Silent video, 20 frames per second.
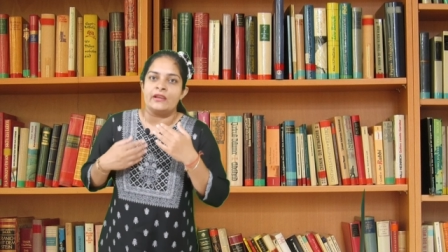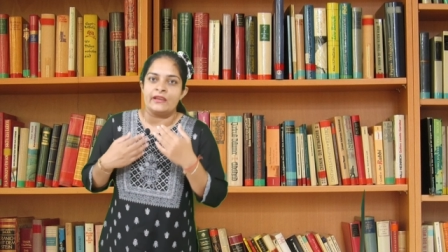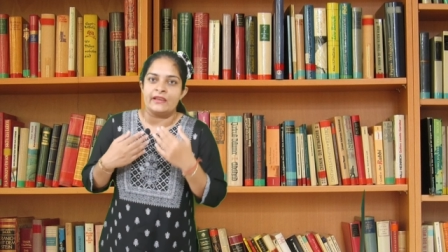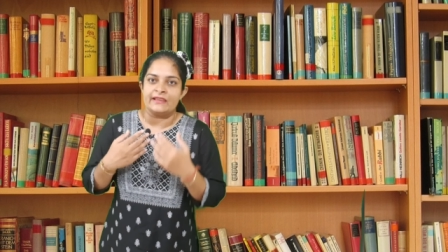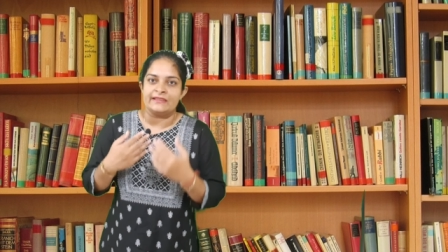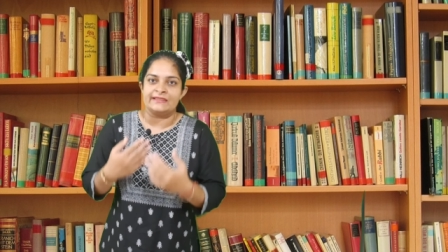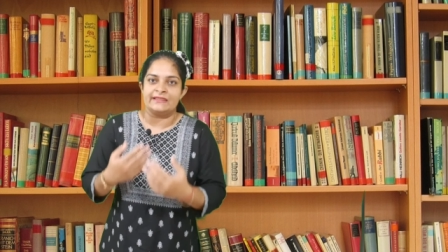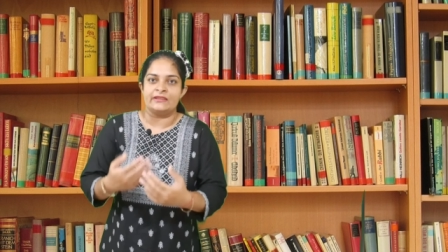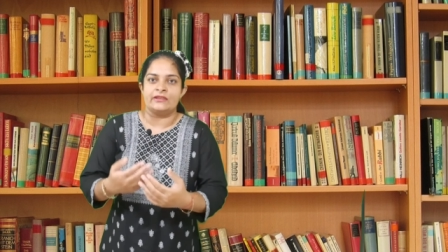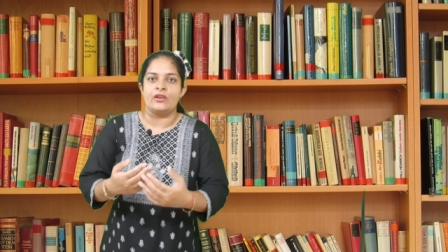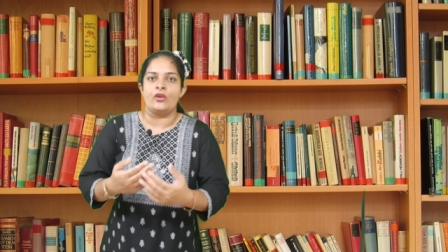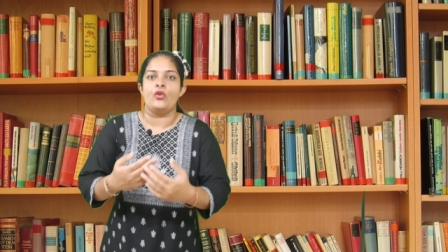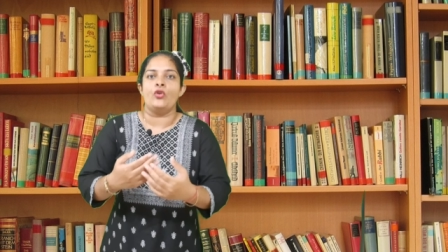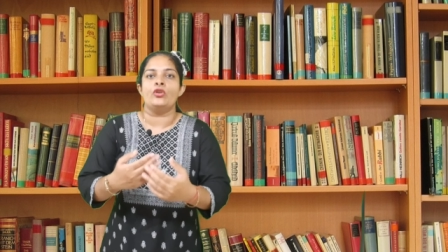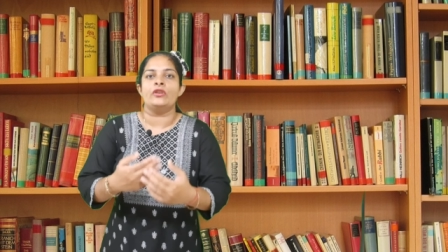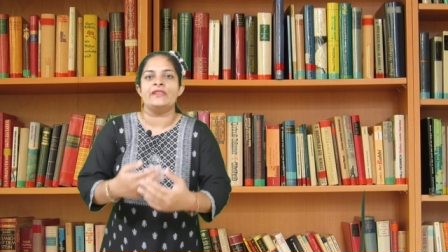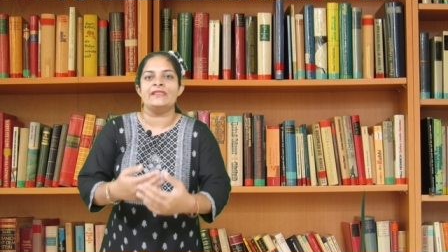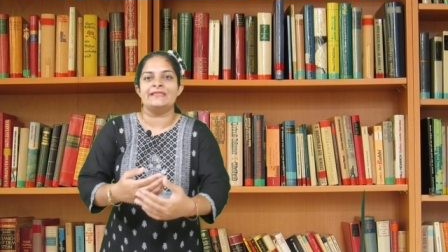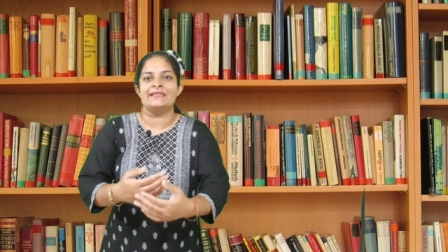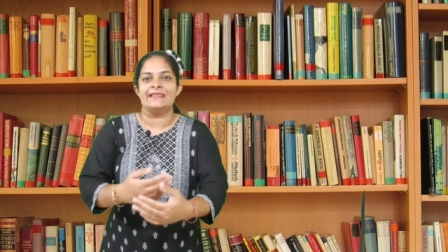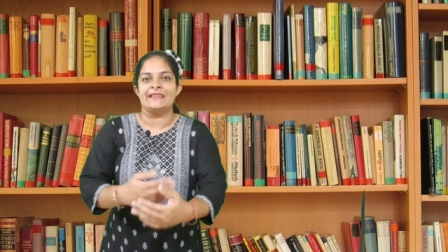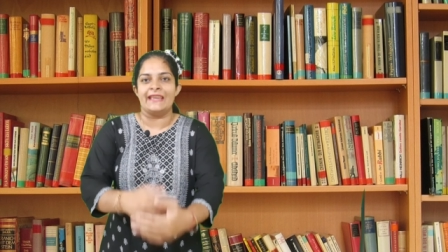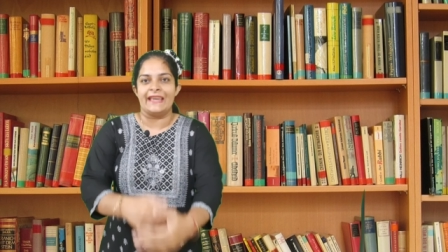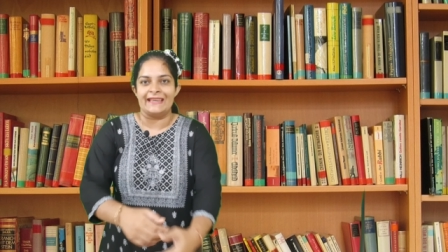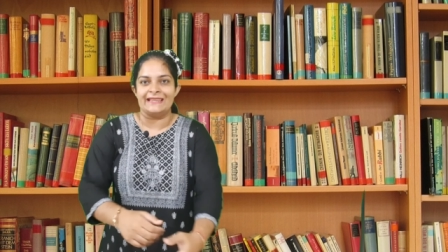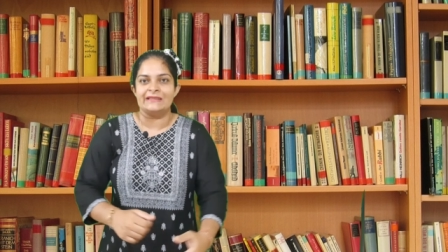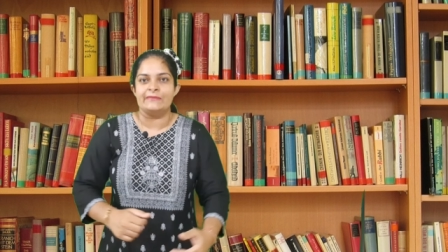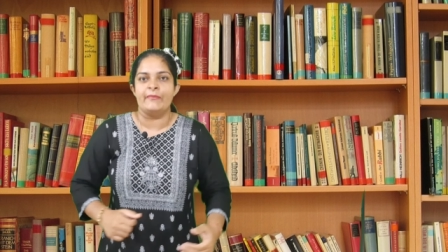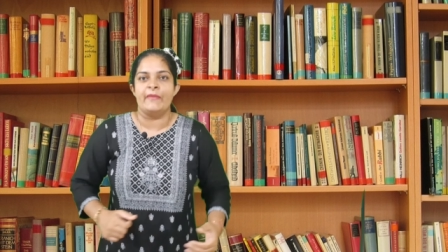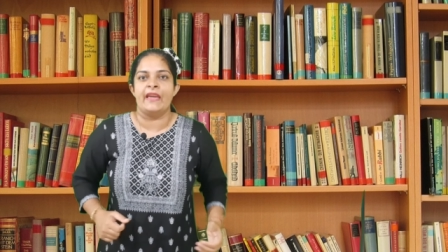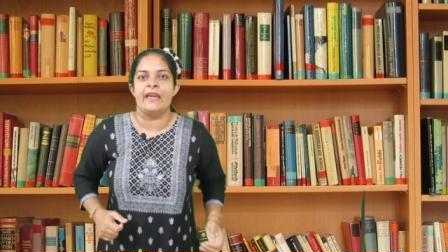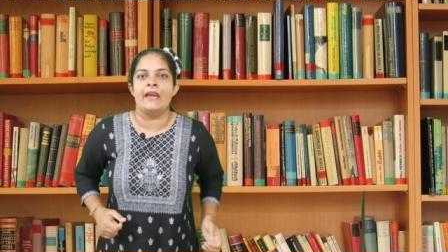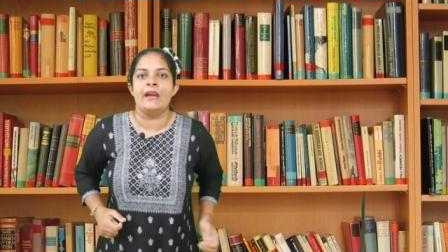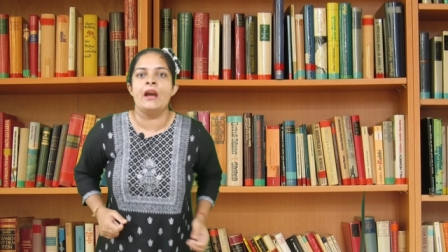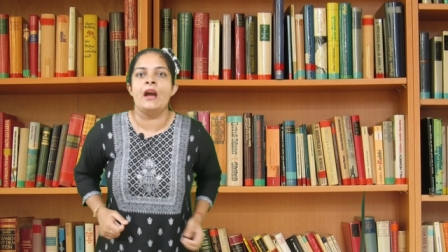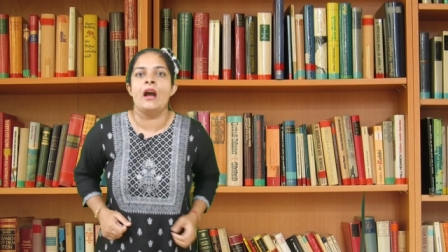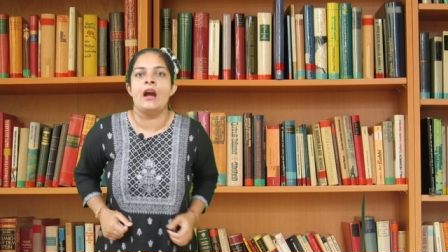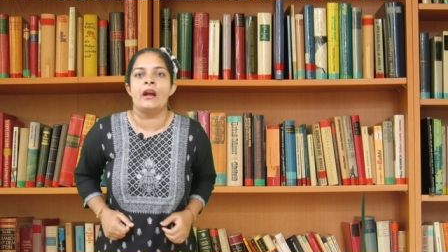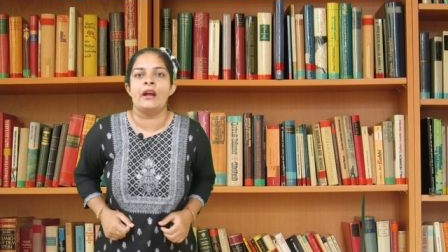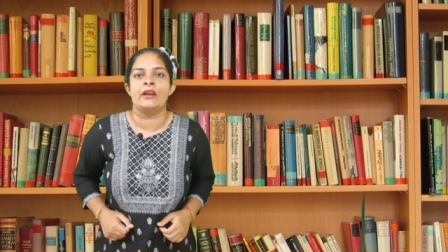किस और किसी केस में
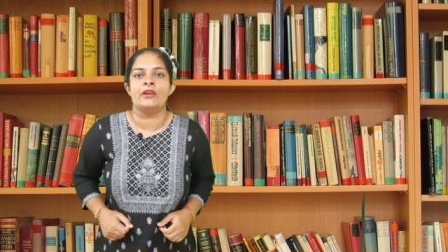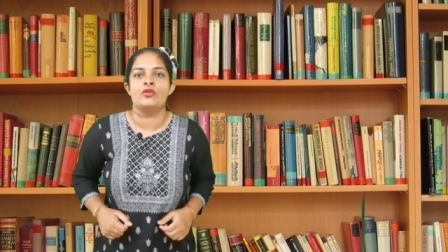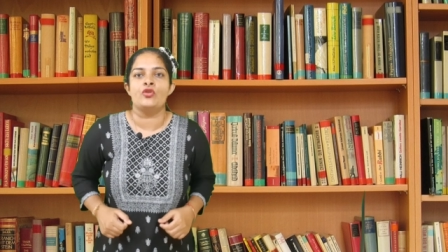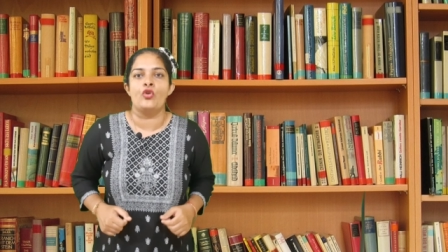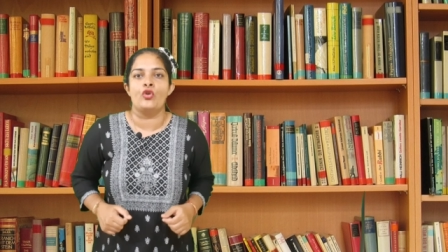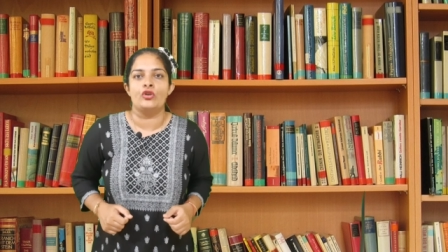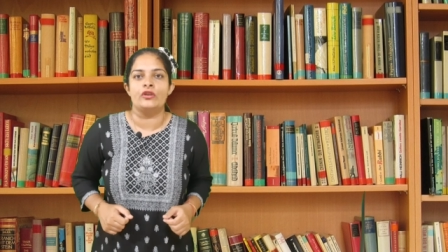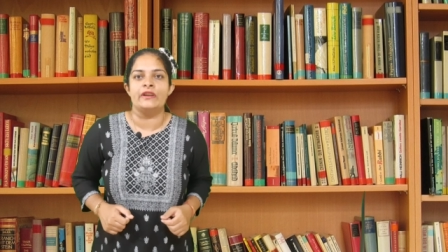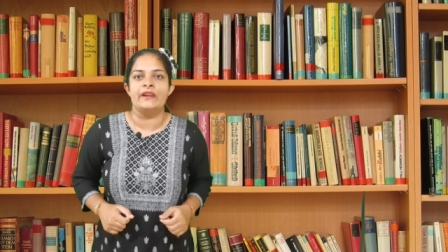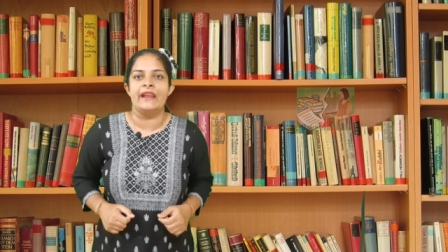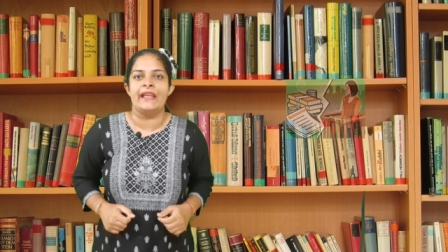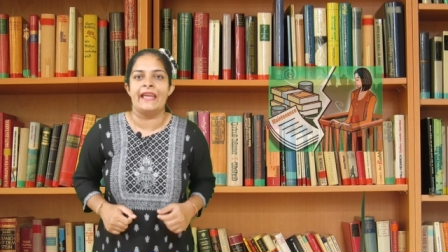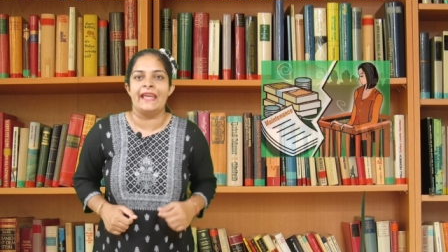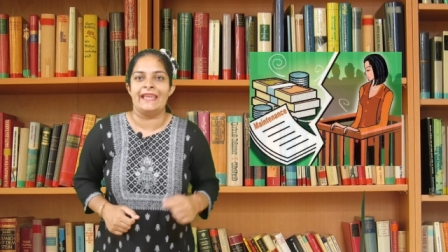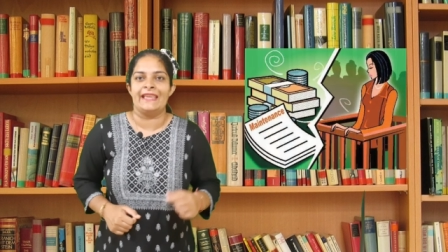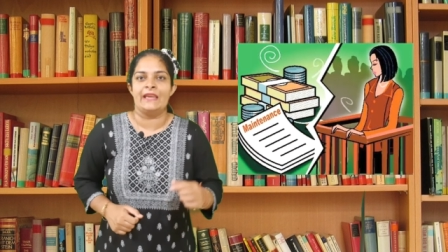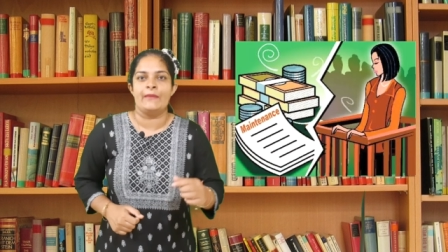अगर कोर्ट ने